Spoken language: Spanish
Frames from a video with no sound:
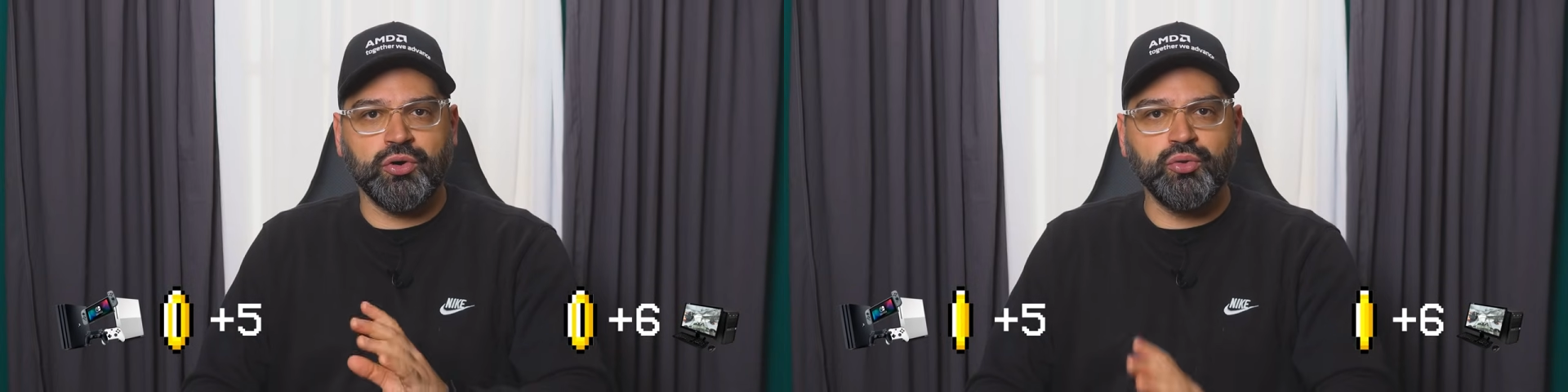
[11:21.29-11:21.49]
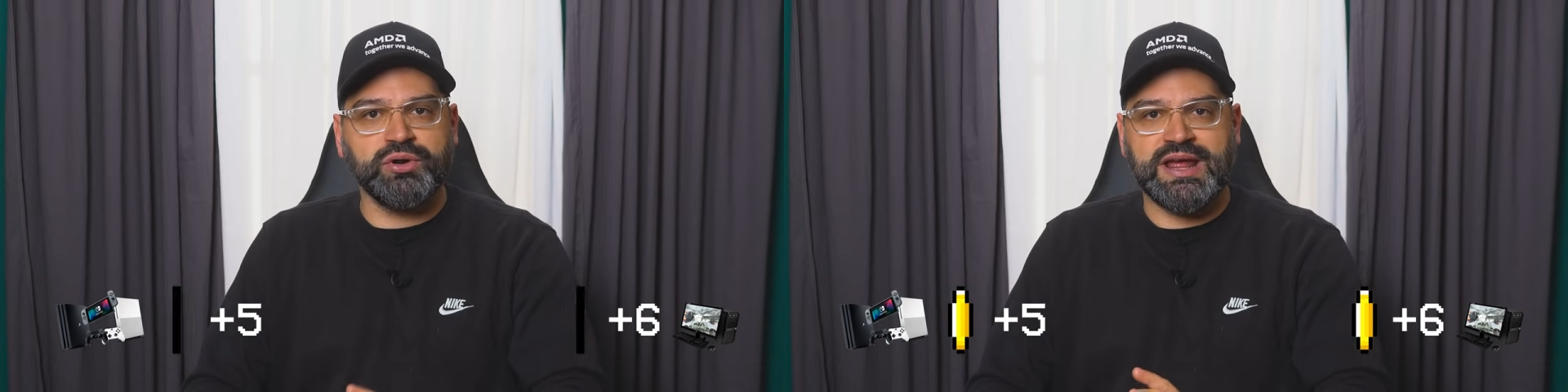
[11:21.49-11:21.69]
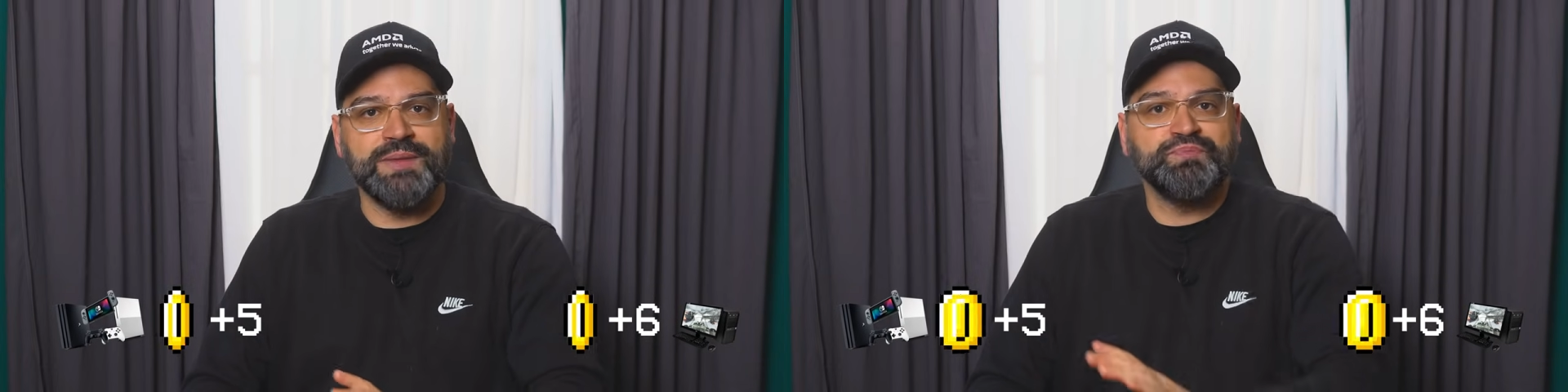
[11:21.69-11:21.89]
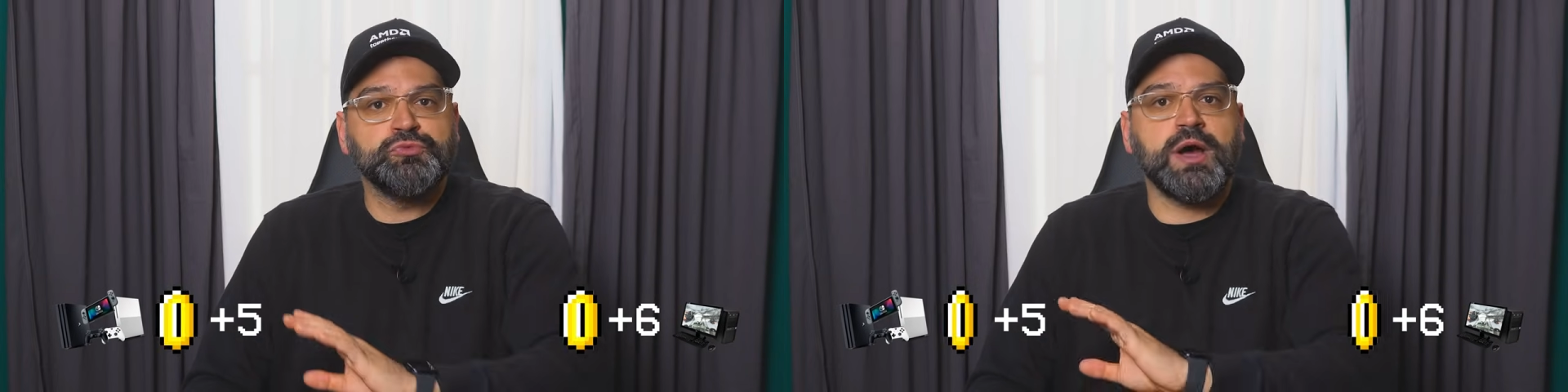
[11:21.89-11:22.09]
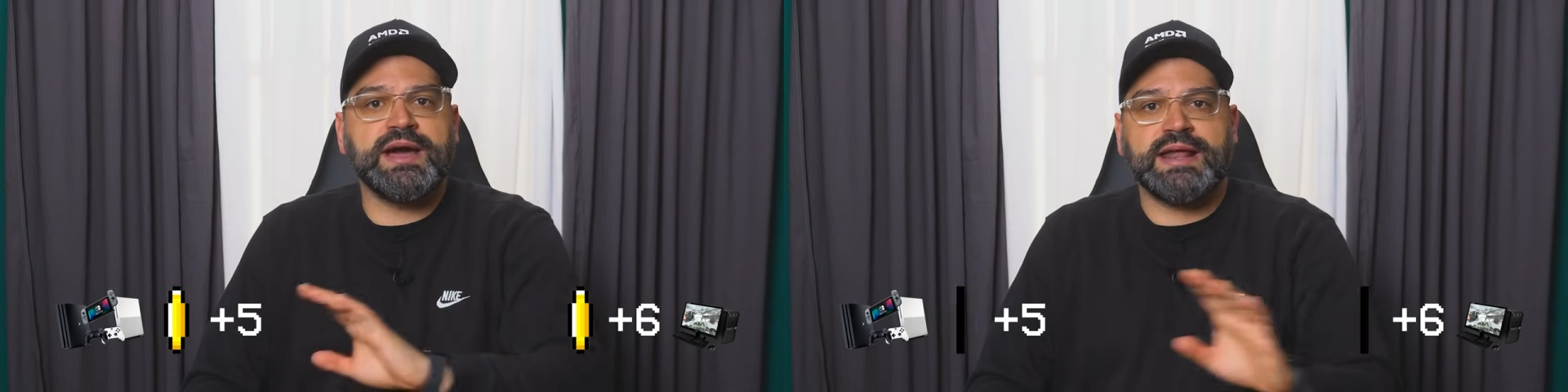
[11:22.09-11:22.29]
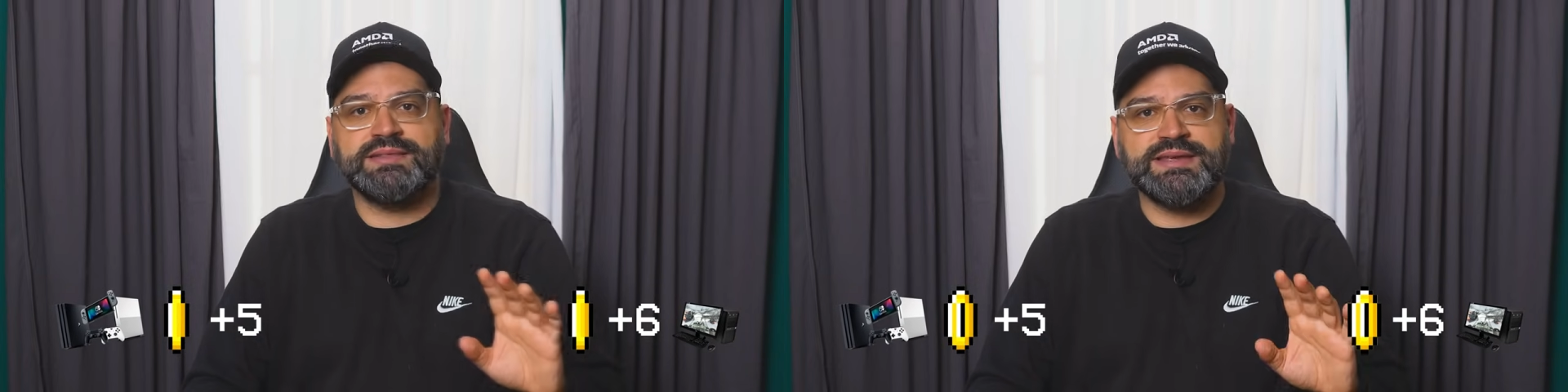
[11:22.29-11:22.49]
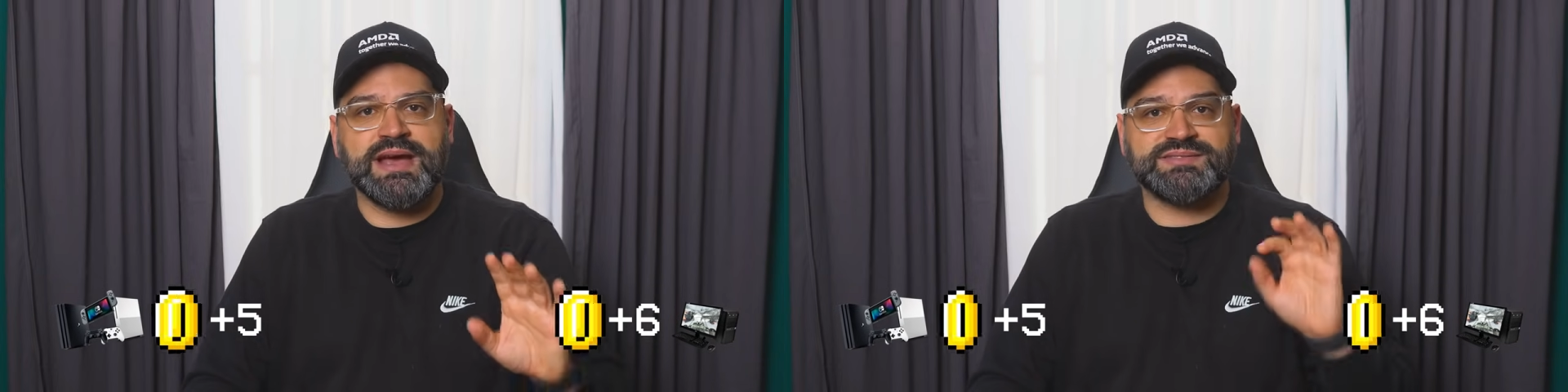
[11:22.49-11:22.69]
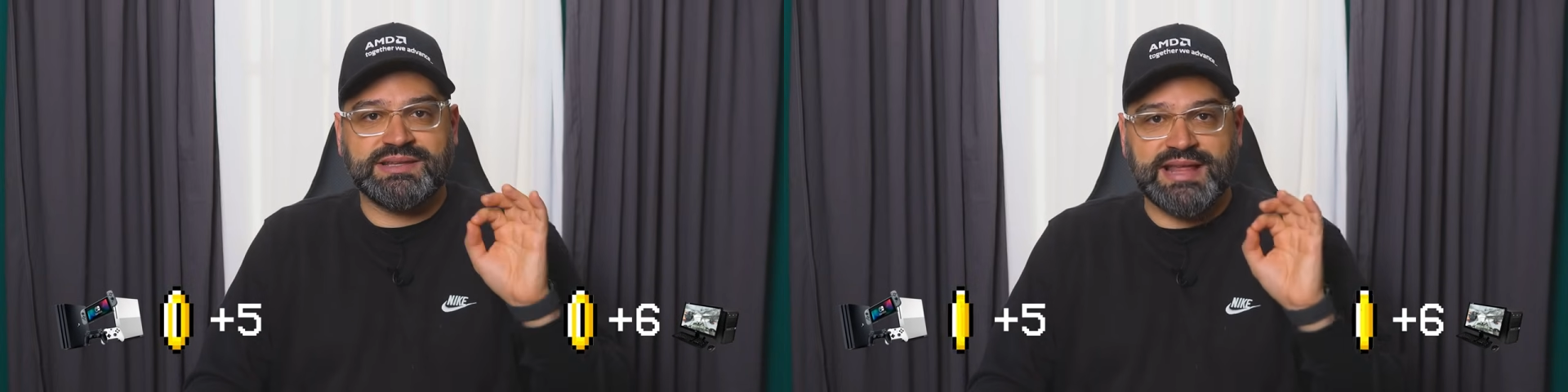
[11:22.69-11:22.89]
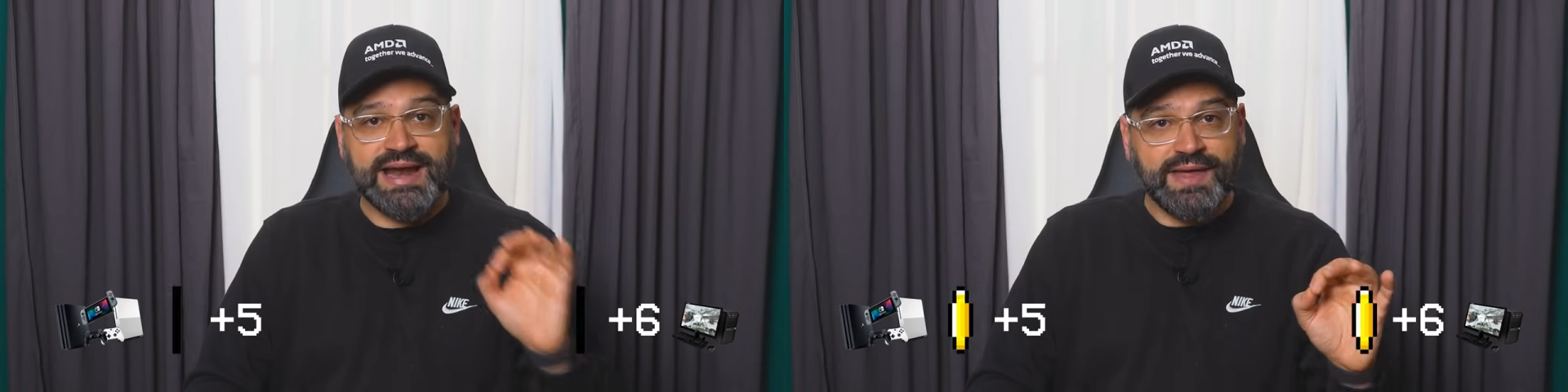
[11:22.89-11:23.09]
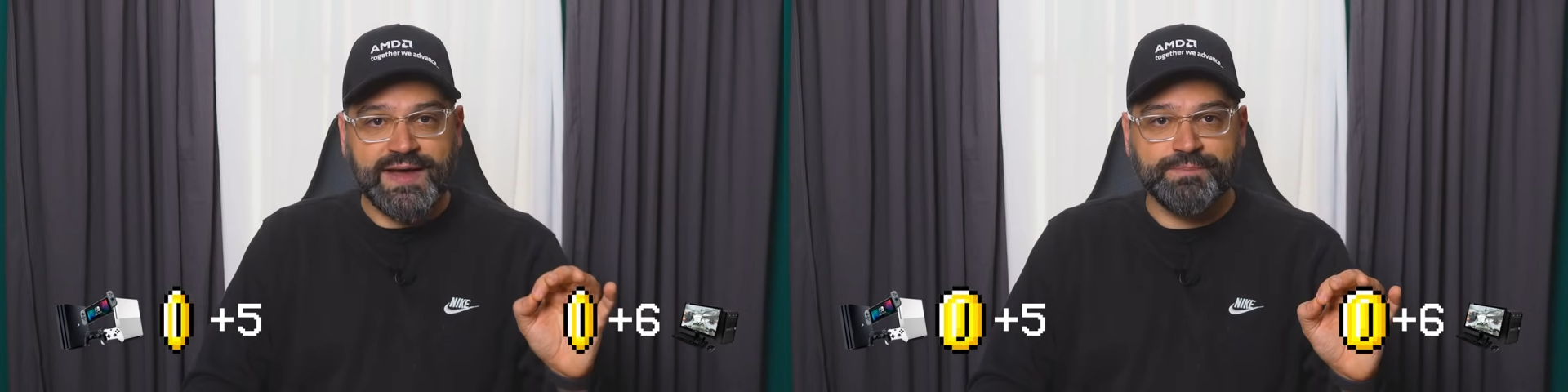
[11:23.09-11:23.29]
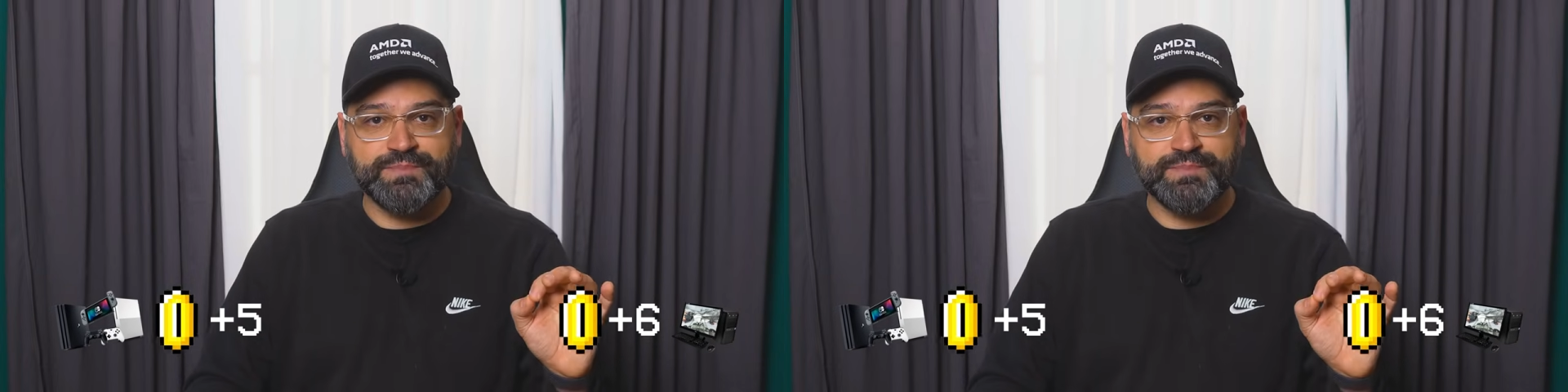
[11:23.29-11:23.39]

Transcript: ocurre, no hay garantías de nada